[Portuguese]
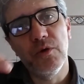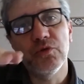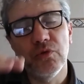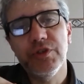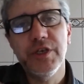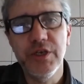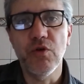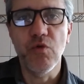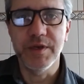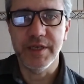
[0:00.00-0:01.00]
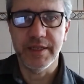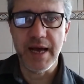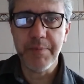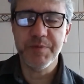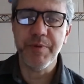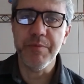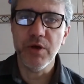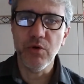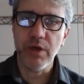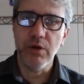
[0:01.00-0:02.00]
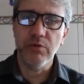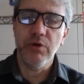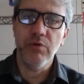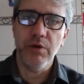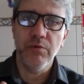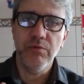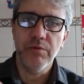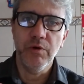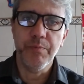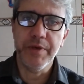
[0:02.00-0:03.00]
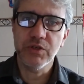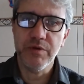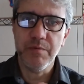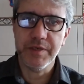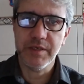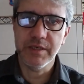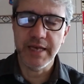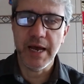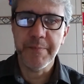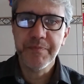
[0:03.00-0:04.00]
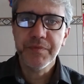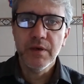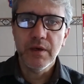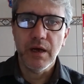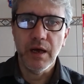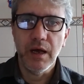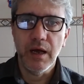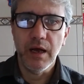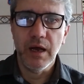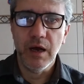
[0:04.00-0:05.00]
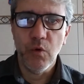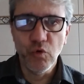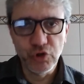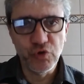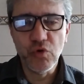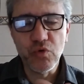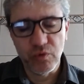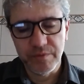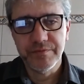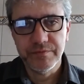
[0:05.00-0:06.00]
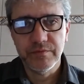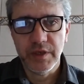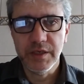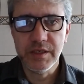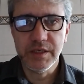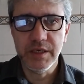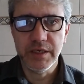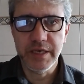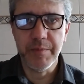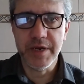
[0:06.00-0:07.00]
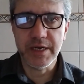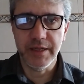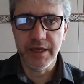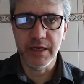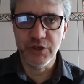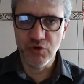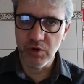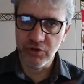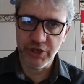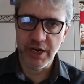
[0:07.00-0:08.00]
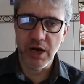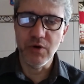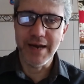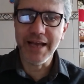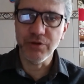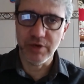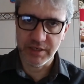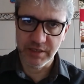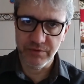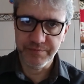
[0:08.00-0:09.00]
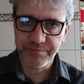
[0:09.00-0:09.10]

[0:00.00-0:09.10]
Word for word: estou seguindo algumas etapas. Primeiro, eu, eu, eu, eu penso em pesquisar uh, o jogo em si e a brincadeira de um modo geral na educação.